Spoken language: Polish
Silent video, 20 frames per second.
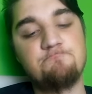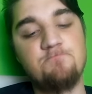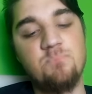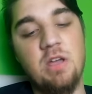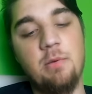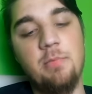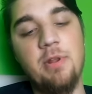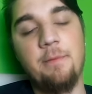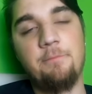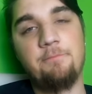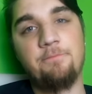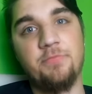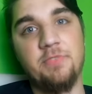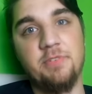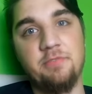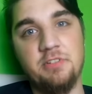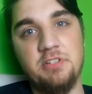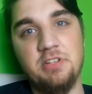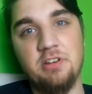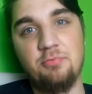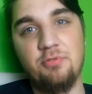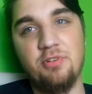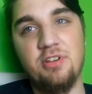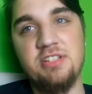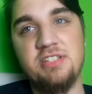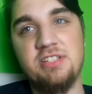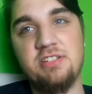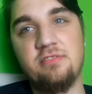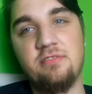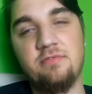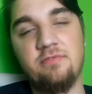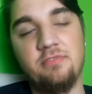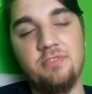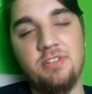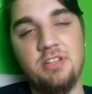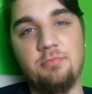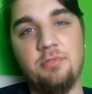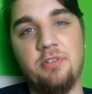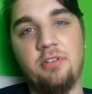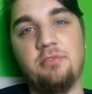Dobra, wyczerpuje,
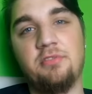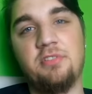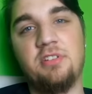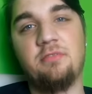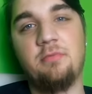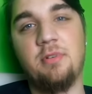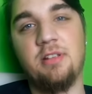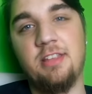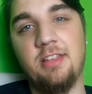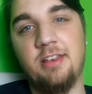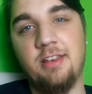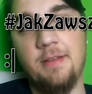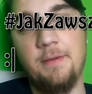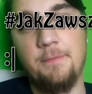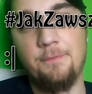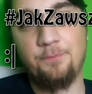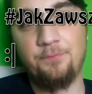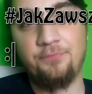wyczerpują się baterie.